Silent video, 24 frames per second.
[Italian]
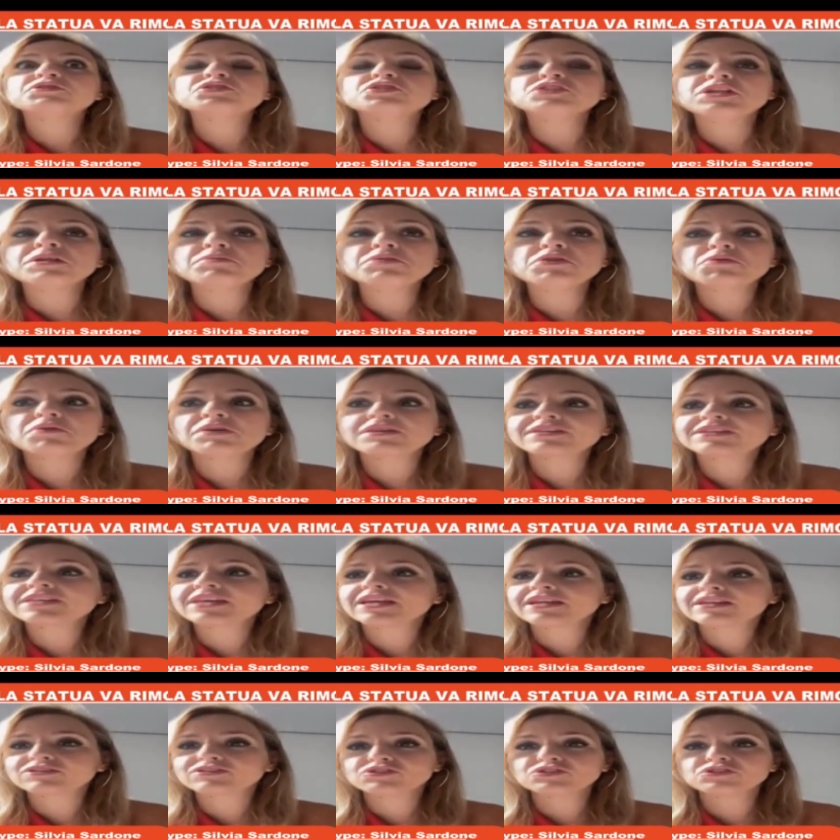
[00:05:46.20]
nel mio
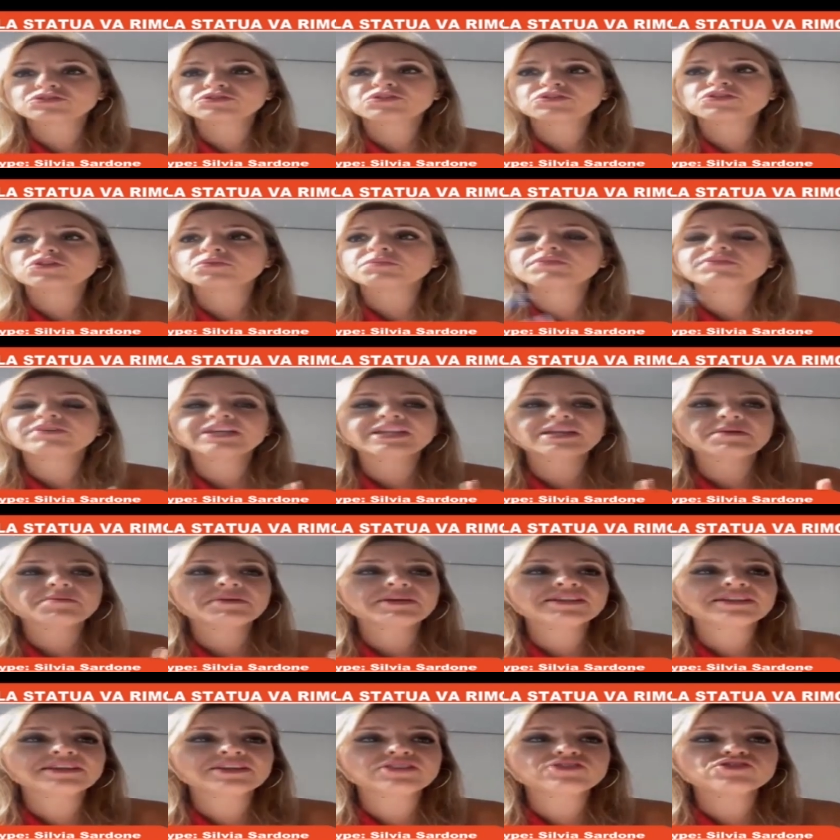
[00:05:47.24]
quartiere, ci sono, mi viene in
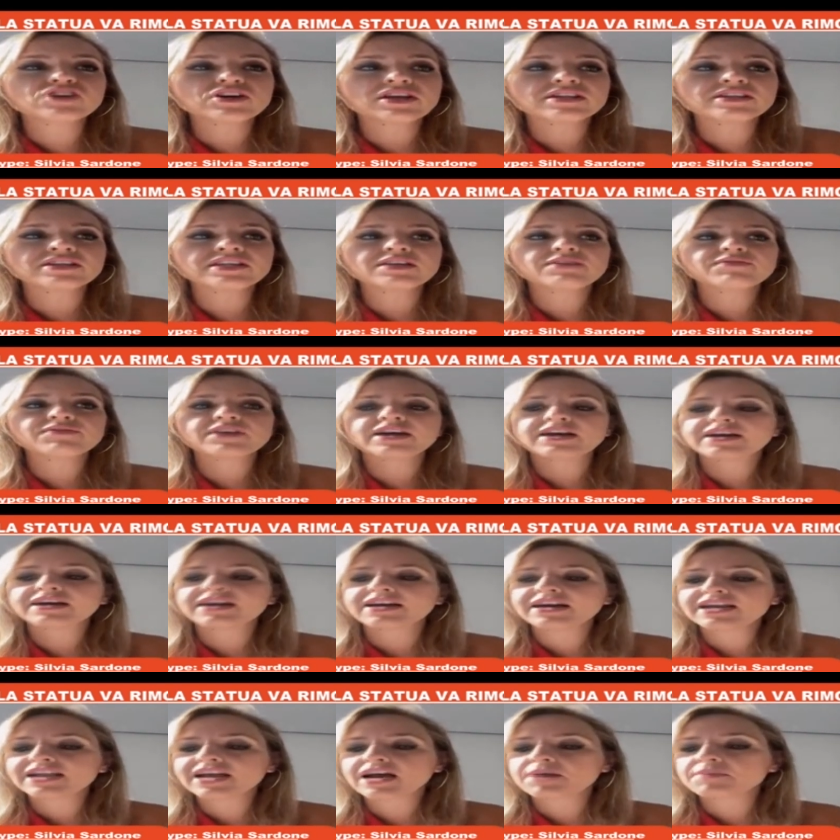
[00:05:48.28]
mente i giardini
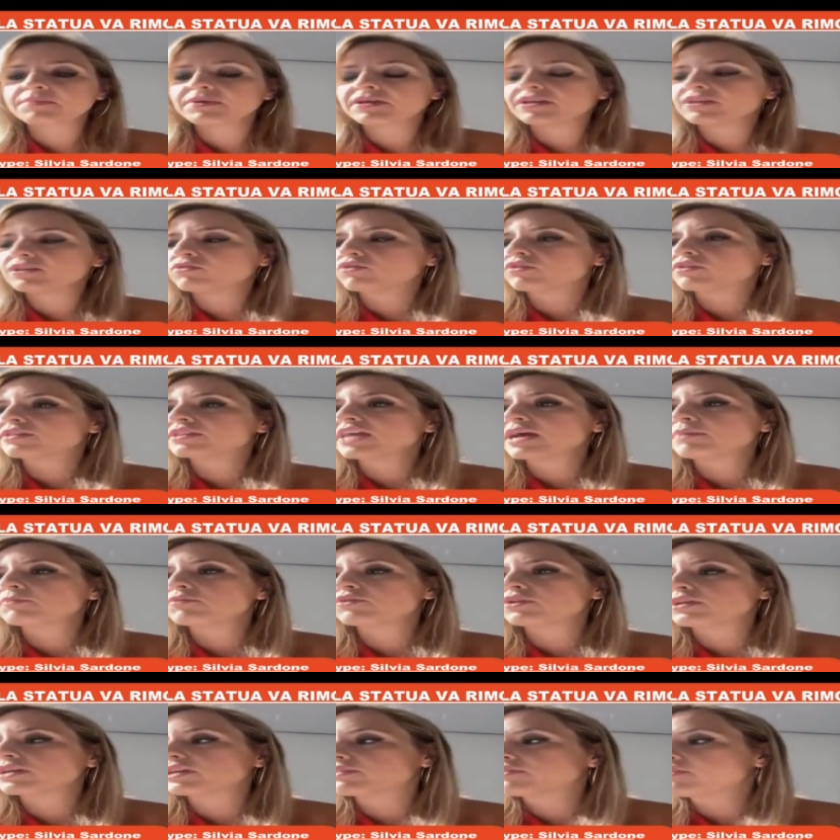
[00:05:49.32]
Francarame,
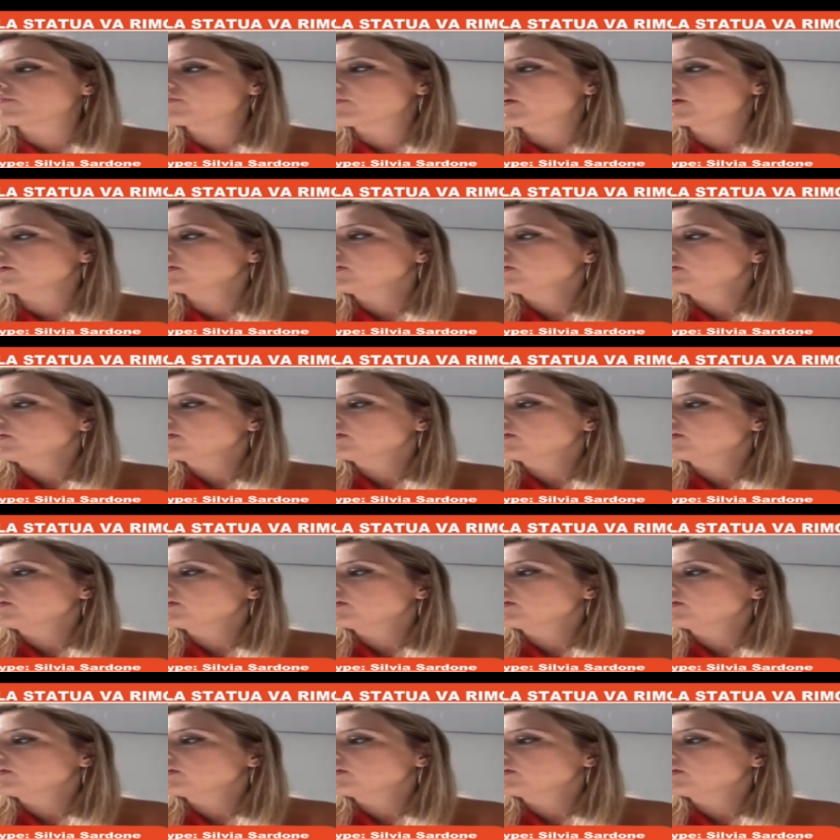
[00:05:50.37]
ricordiamolo che aveva,